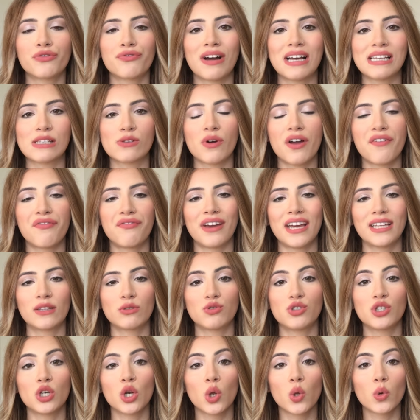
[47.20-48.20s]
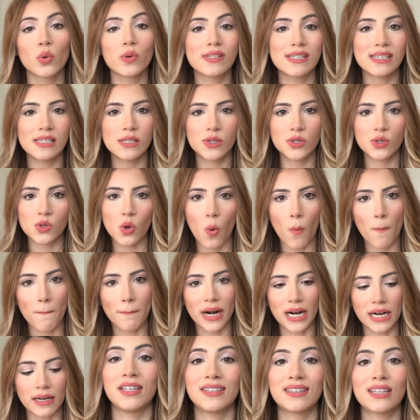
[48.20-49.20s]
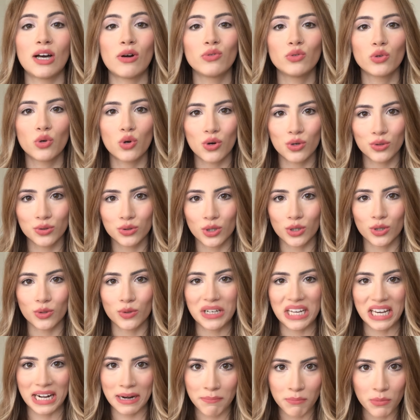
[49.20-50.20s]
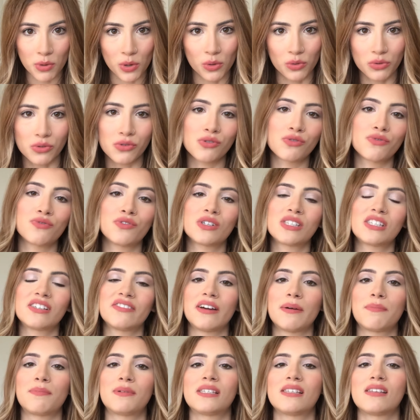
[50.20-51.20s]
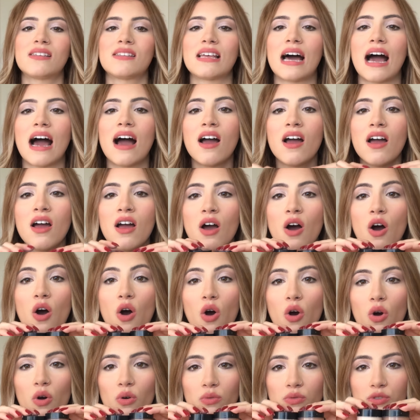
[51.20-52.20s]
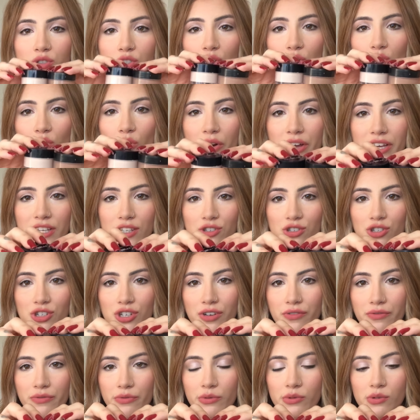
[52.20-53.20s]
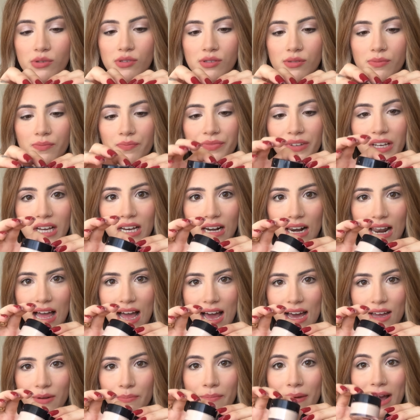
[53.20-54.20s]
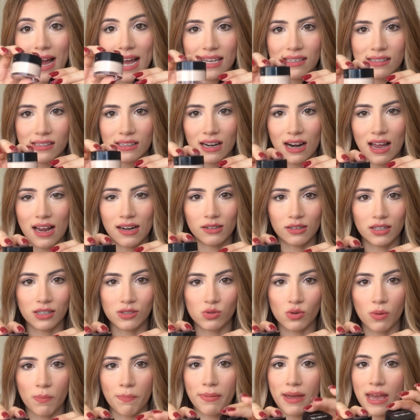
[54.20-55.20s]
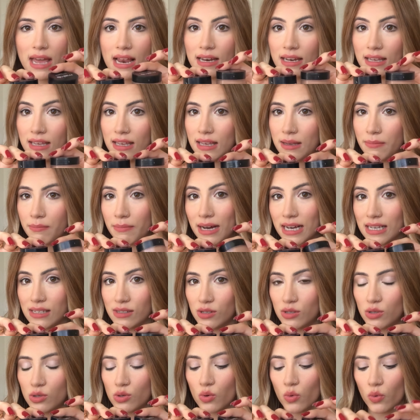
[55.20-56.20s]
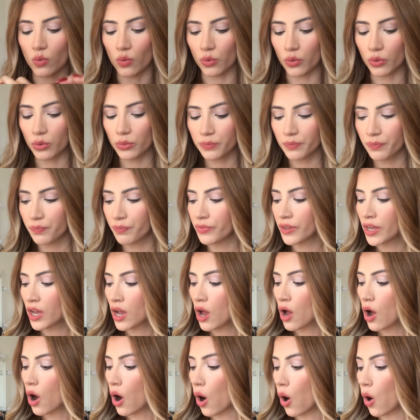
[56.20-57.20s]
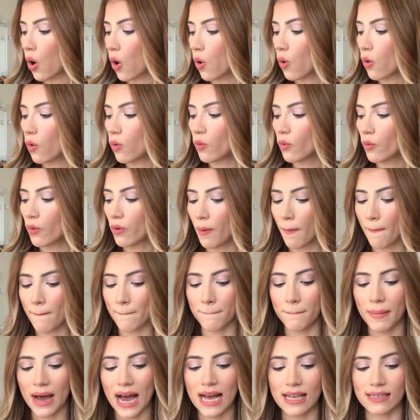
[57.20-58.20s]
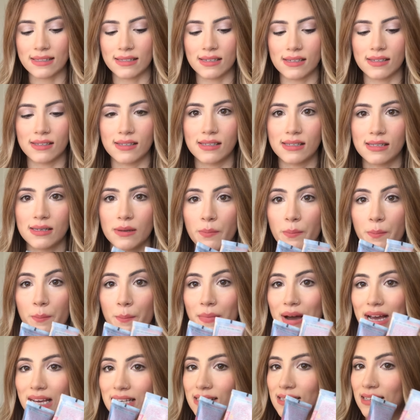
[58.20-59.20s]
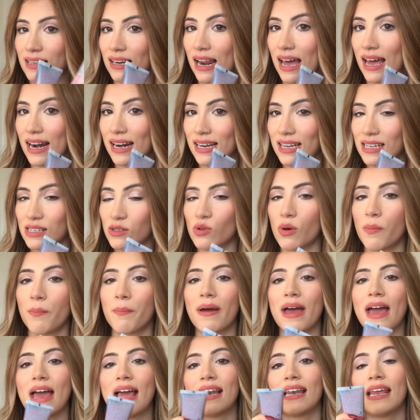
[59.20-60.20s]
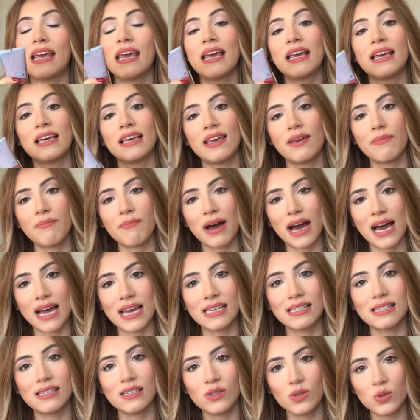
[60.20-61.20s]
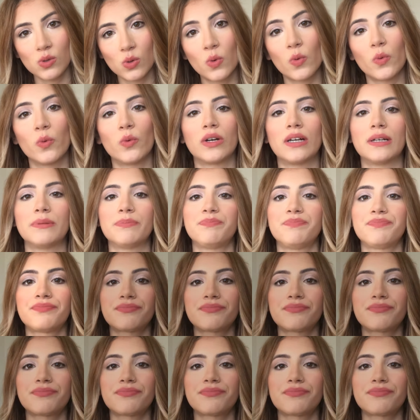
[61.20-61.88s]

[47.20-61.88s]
faz o efeito de luz e sombra. Então no contorno cremoso você vai precisar ou de corretivos, claro, mais claro que a sua pele e mais escuro, ou bases, mais clara que a sua pele e mais escura.